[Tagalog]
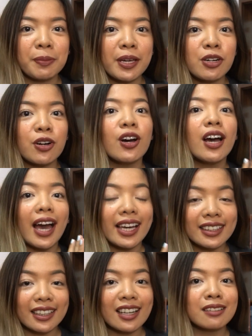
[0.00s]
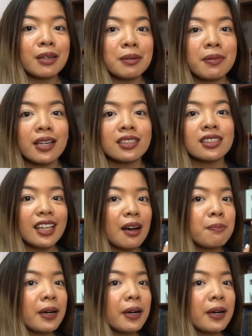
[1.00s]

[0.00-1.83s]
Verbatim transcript: Pero, I tried my best na